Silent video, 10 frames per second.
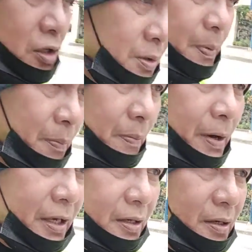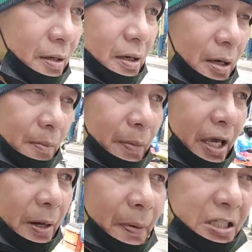ngayon sa pagbabike
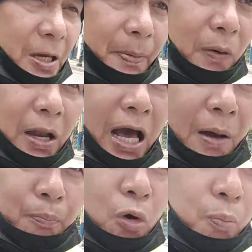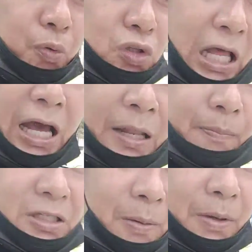mahirap kasi pag wala kang pupuntahan
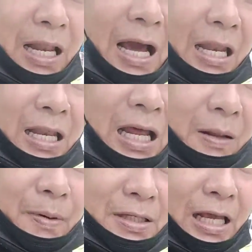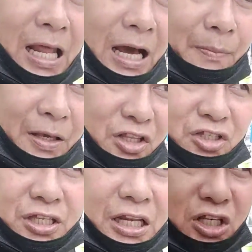basta bigla kang lalabas kailangan may
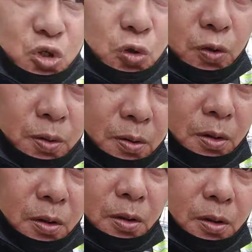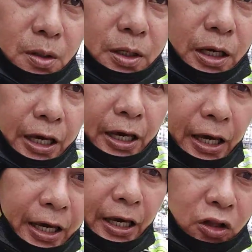destinasyon
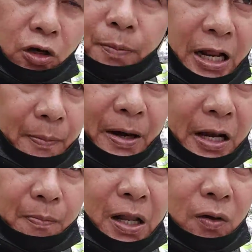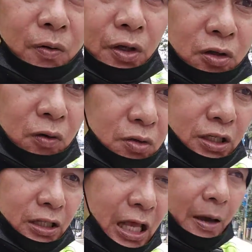eh, ito, bara-bara vlog ho ito kung
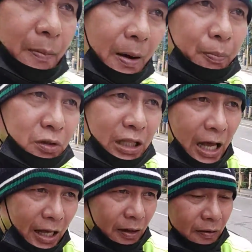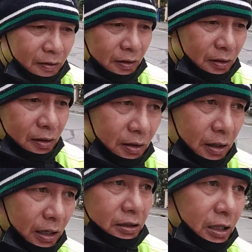saan tayo mapunta
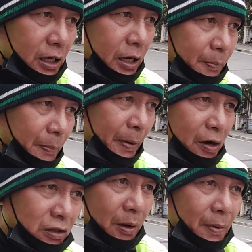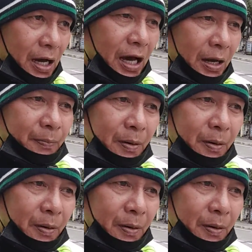at uh, paano tayo maghahanap